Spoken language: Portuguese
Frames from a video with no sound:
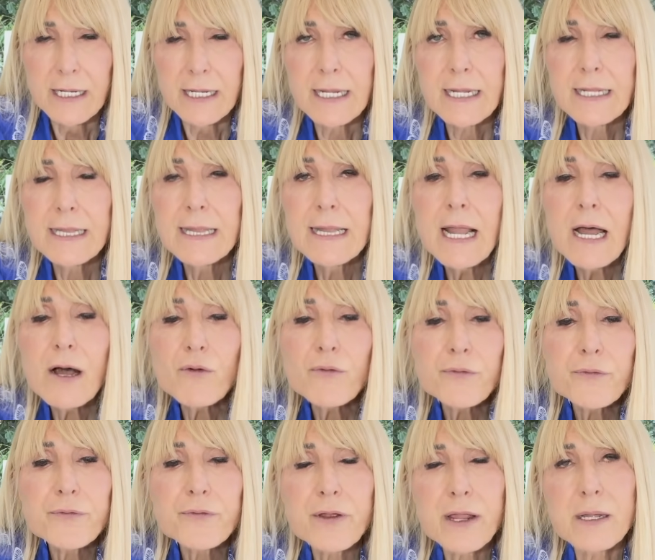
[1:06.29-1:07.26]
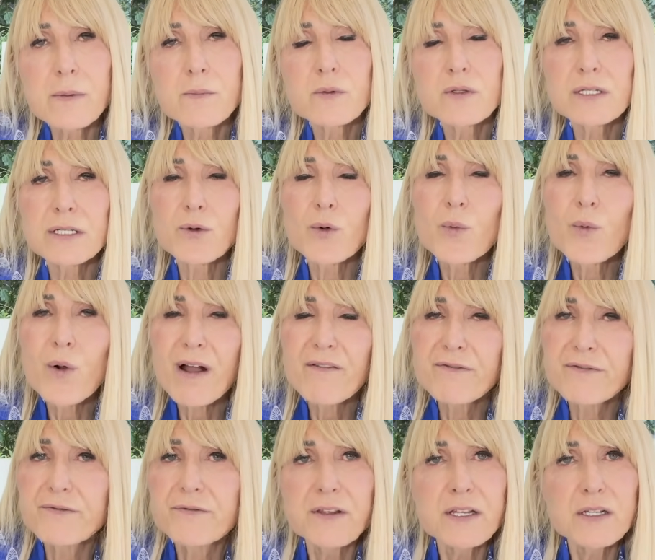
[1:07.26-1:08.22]
e não vemos o
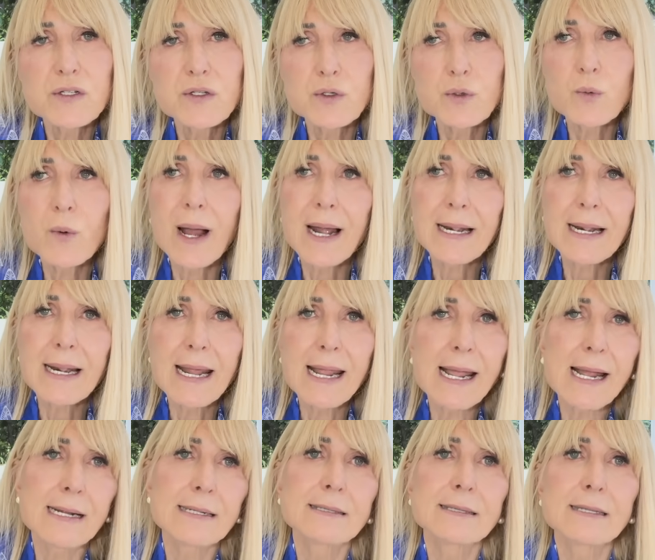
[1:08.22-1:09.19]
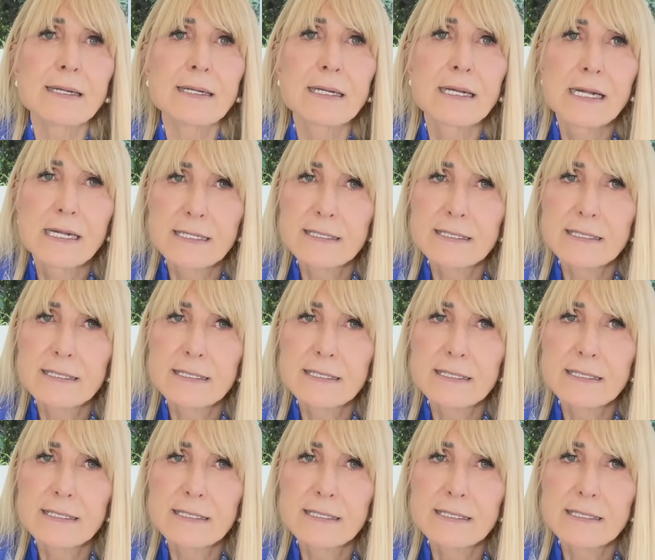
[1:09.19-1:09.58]
aviso, o alerta.